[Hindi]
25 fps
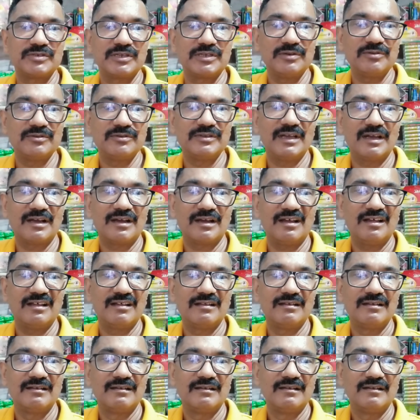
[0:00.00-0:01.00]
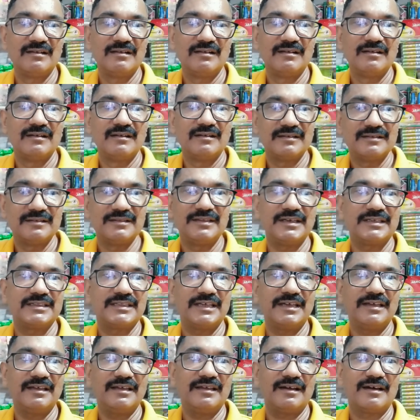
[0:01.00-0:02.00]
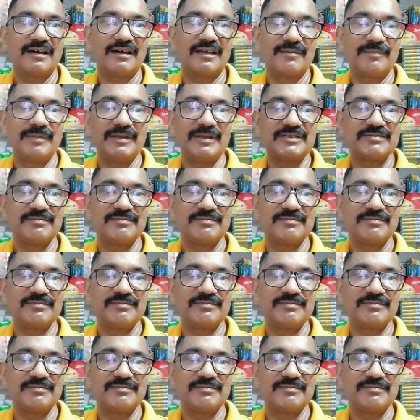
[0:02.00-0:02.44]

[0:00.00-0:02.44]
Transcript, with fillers: हो जाएगा देखते हैं अगर बीच